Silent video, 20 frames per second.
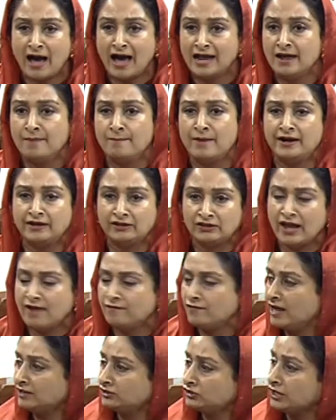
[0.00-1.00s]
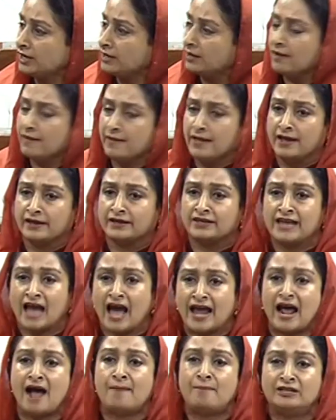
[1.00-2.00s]
पार्लियामेंट दे विच
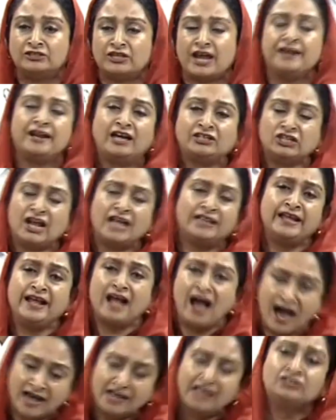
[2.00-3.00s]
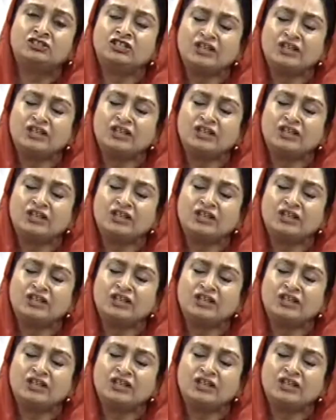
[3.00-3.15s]
11 बजे नशे ਦੀ हालत